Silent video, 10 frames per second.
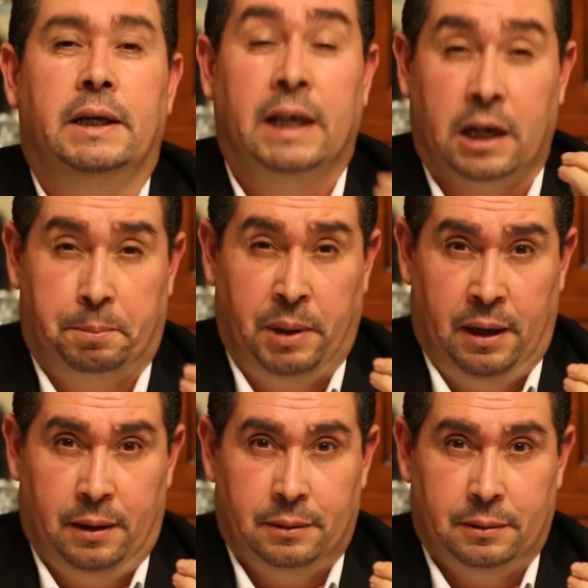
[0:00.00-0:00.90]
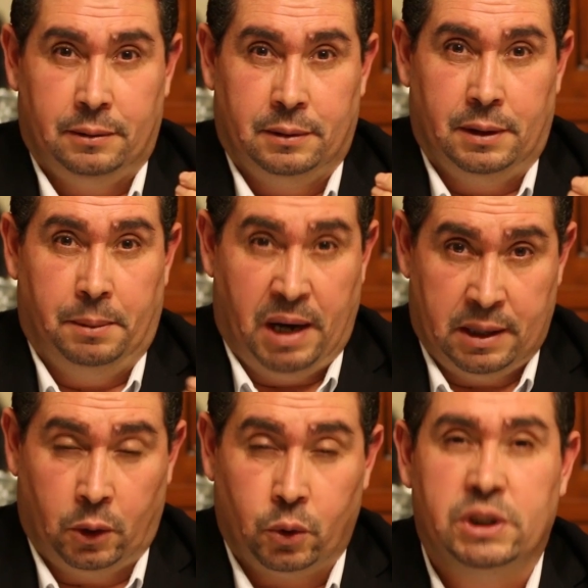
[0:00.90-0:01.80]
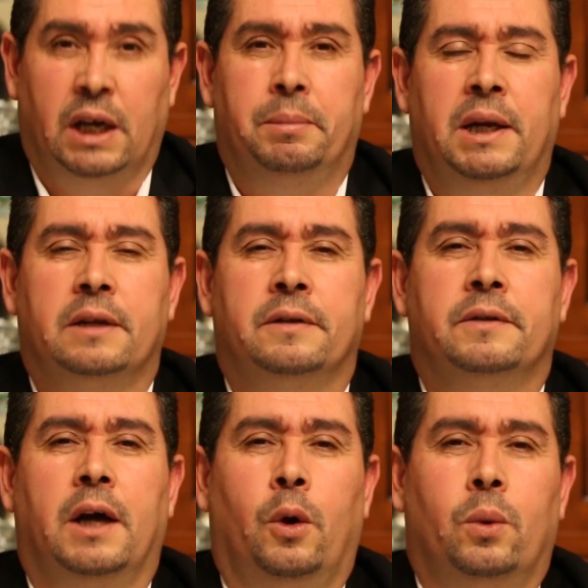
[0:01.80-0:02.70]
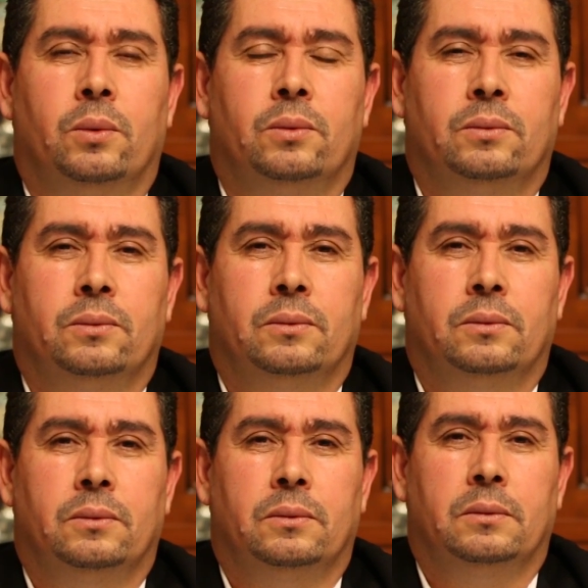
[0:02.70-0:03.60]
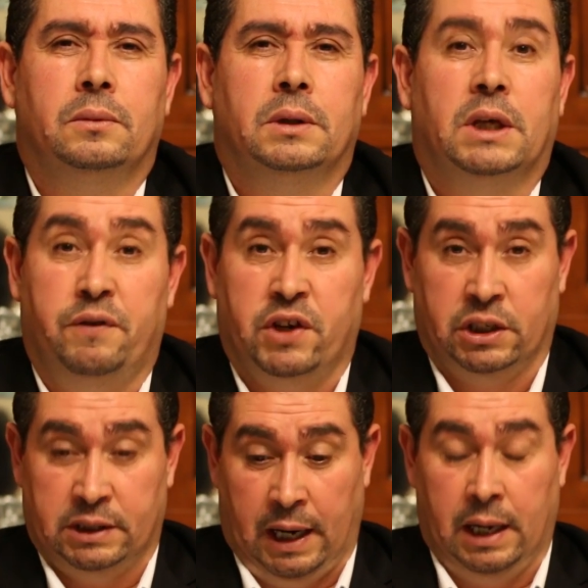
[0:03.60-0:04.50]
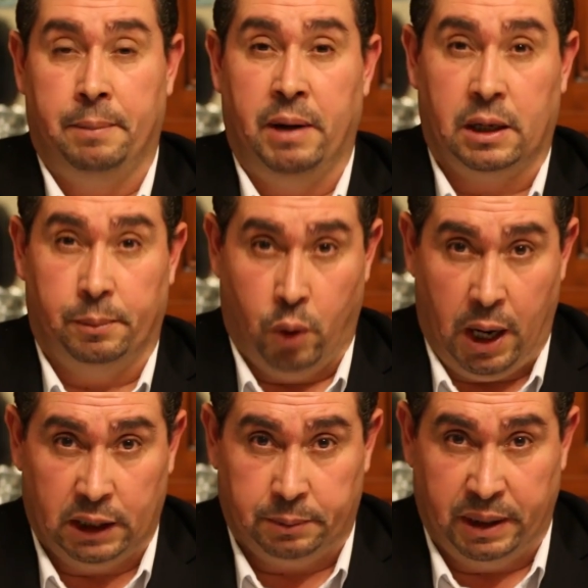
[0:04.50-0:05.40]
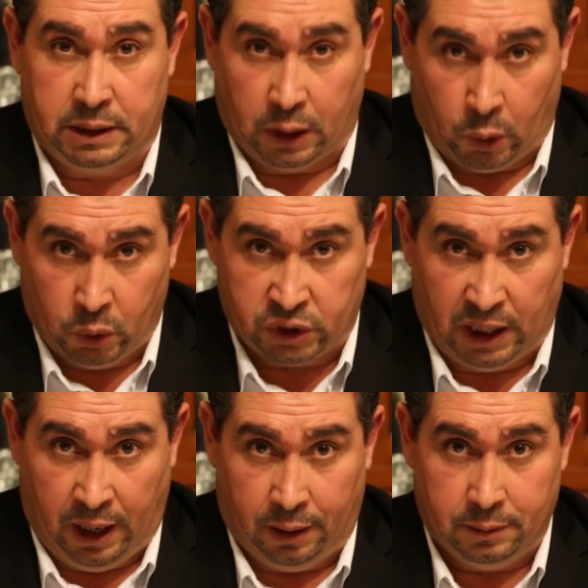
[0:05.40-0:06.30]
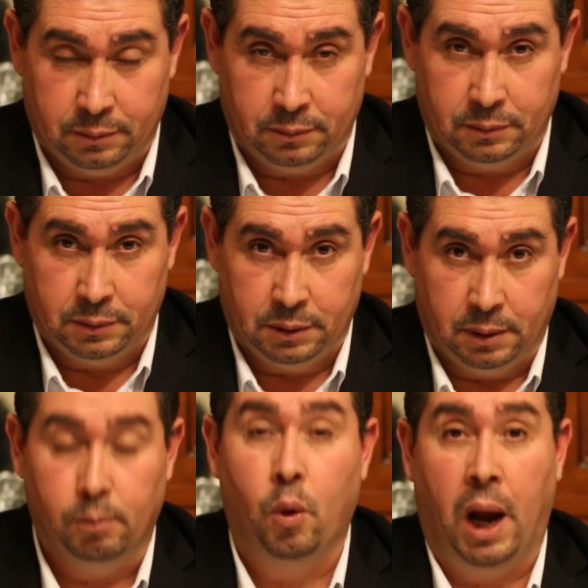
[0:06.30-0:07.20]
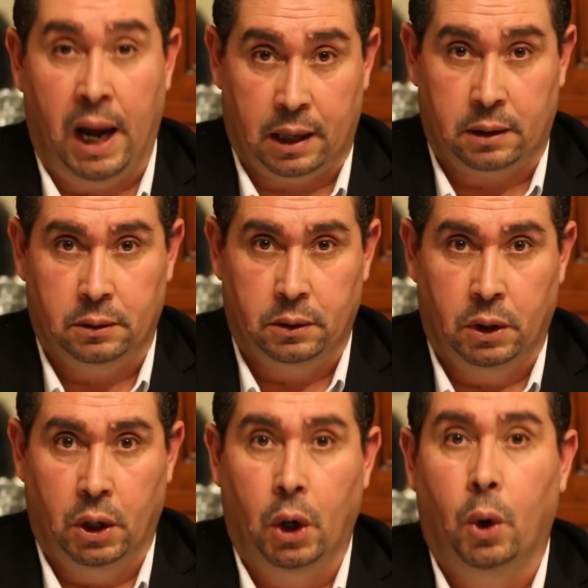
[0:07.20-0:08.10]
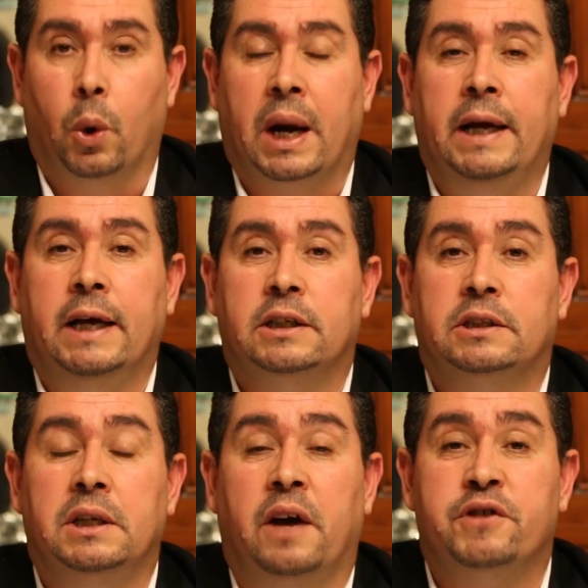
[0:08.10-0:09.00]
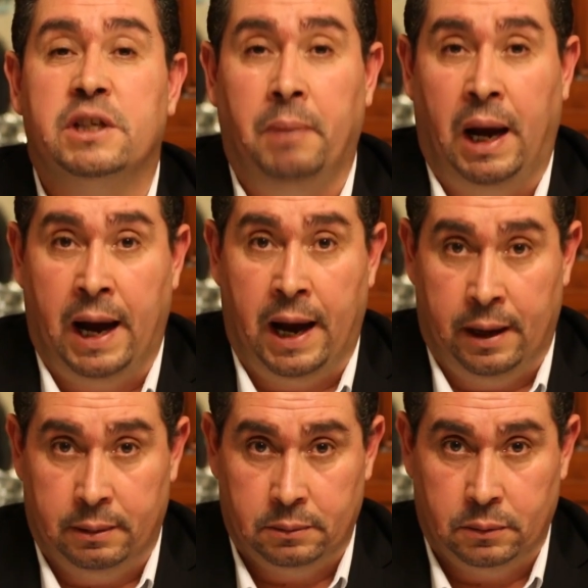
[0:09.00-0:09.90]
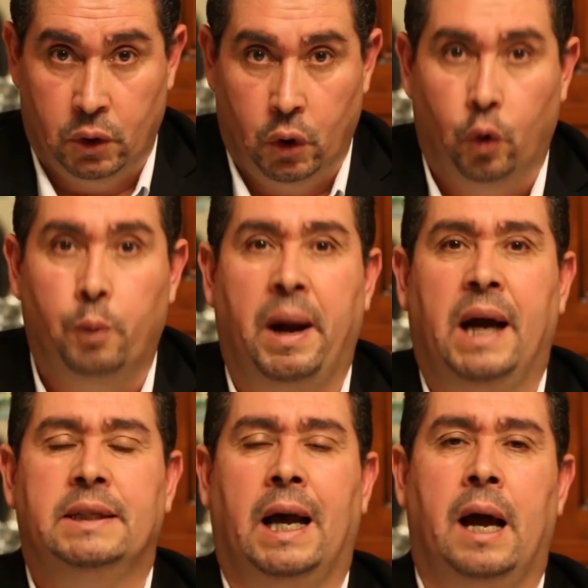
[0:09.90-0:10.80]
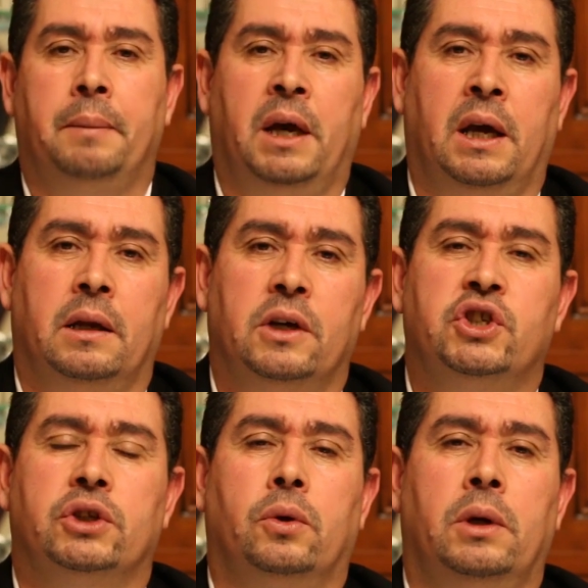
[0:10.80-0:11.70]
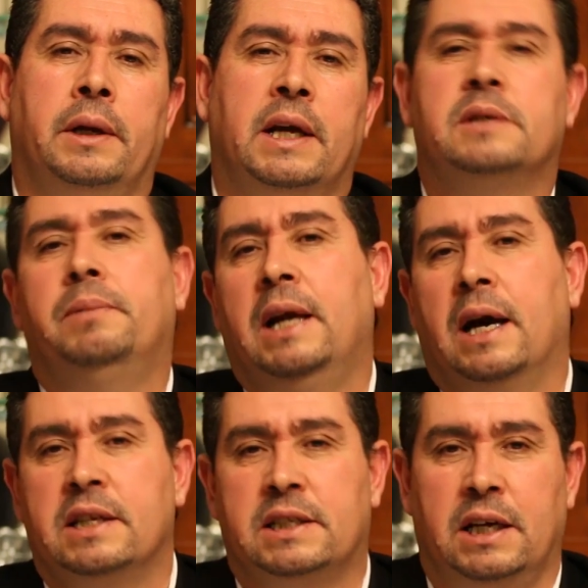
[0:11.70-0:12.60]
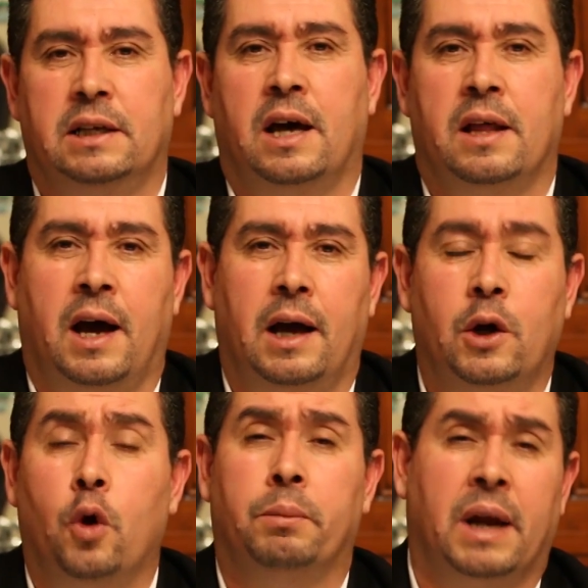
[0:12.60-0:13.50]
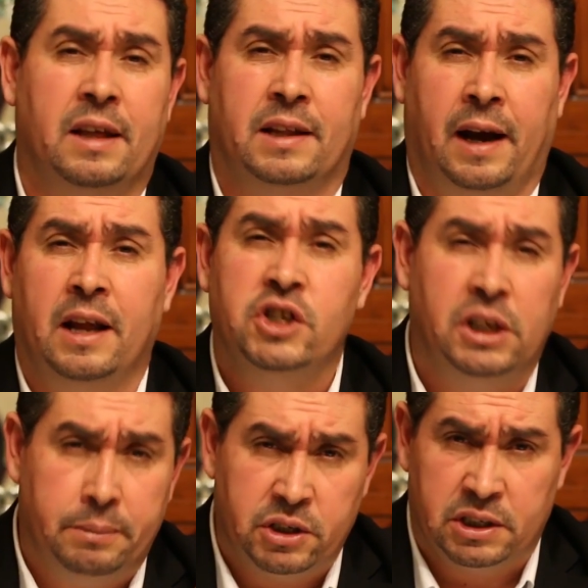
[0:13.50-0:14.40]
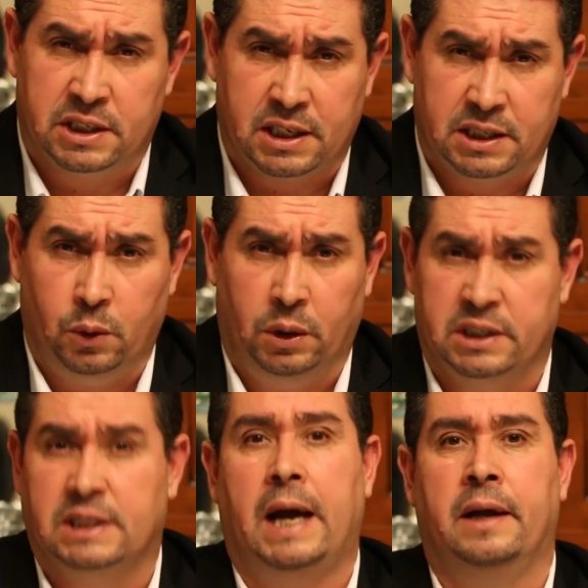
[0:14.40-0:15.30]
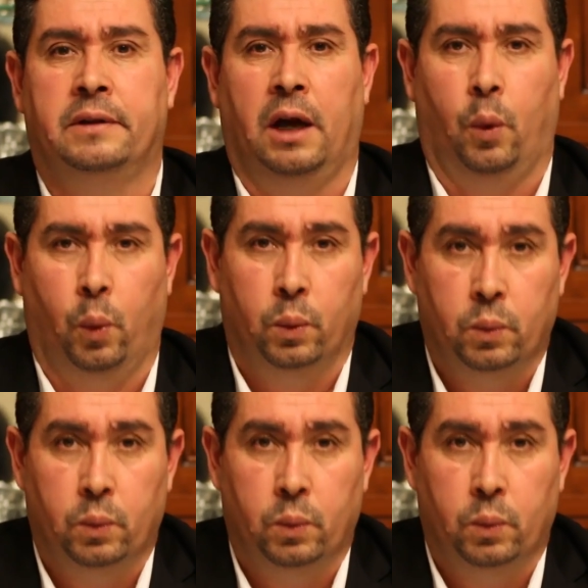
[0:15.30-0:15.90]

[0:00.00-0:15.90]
يقبل بهذه الخزعبلات نتاعو كيفاش نتا على بالك بواحد بالكروسه معاق ورايح تتنافس معاه وبعد عامين تجي تقول للناس باللي هذا السيد هذا يوم مريض رانا جينا باش نسقسيو على الصحه نتاعو